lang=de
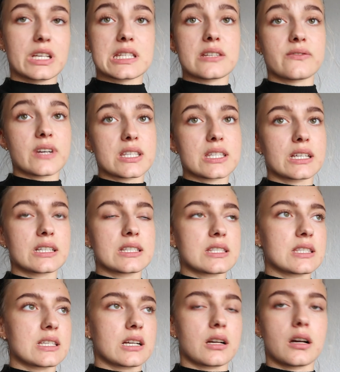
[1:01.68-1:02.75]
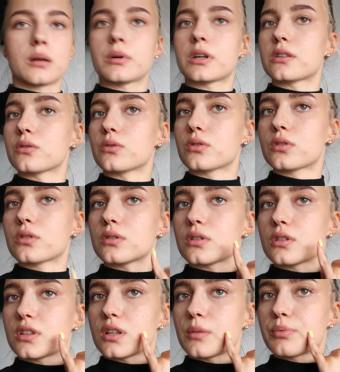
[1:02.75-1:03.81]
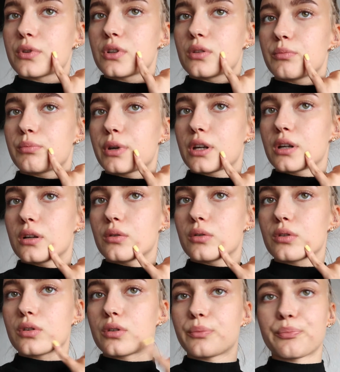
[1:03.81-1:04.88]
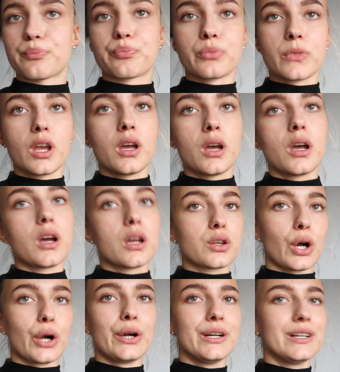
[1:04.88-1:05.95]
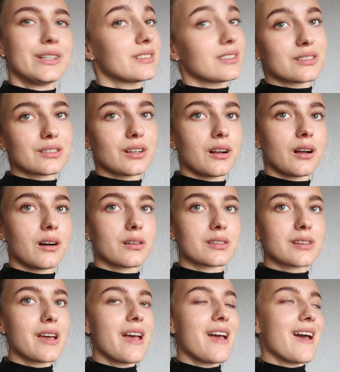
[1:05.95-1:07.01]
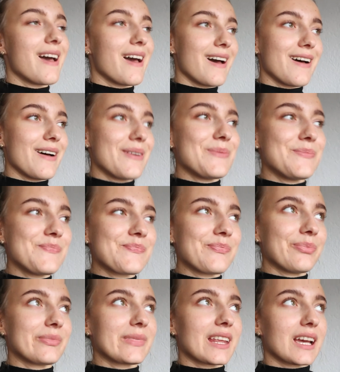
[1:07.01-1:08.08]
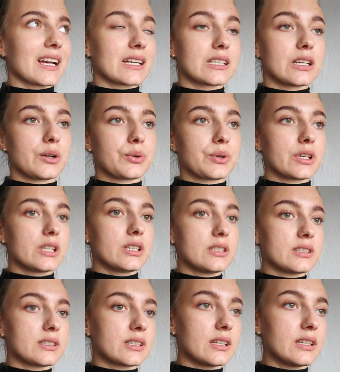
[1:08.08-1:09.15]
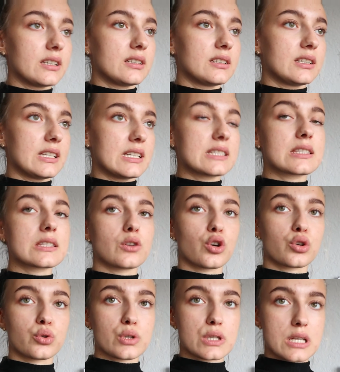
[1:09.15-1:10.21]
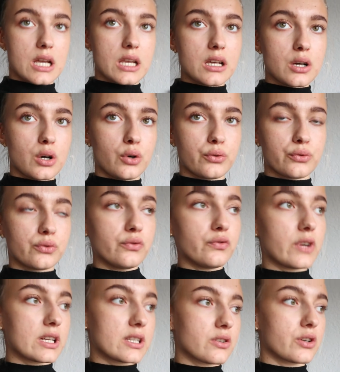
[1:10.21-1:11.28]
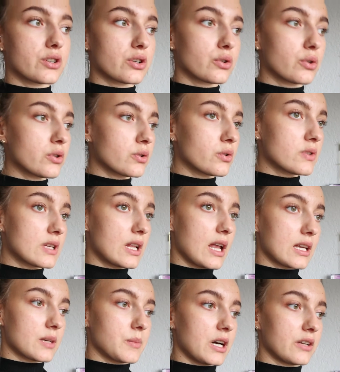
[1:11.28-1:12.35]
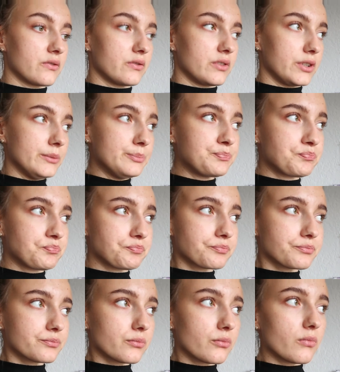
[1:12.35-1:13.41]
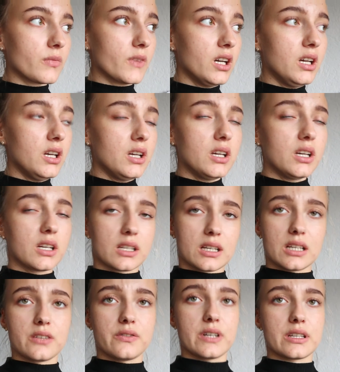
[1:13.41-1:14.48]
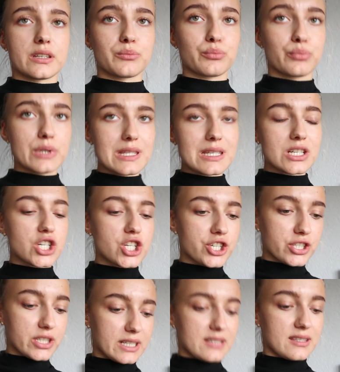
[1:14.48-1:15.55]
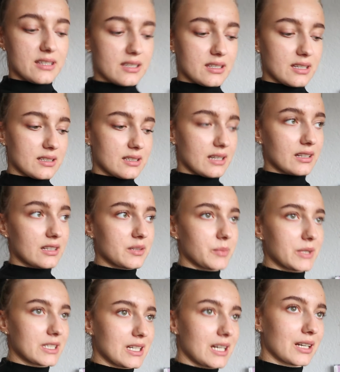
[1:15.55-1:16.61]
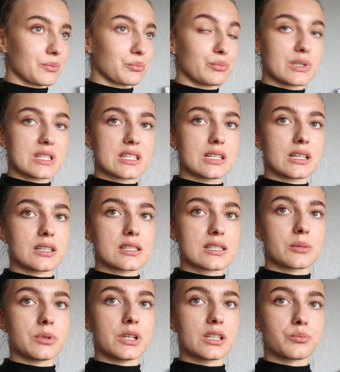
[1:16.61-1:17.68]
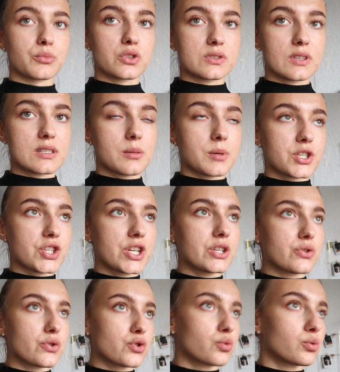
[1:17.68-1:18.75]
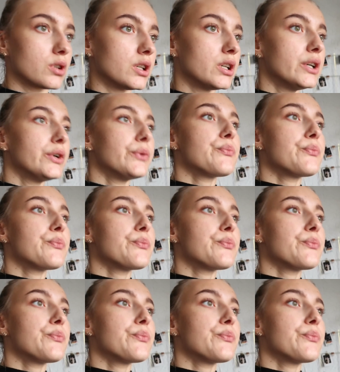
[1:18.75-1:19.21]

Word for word: gestern war ich den ganzen Tag arbeiten und ich habe hier einen Pickel und toll, sieht toll aus. Ähm, genau, ich gehe jetzt noch kurz einkaufen, weil ich heute Couscous-Salat machen will. Gerade war ein bisschen stressig. Ich hatte eigentlich meinen Tag ein bisschen anders geplant, musste jetzt aber schnell zur Schule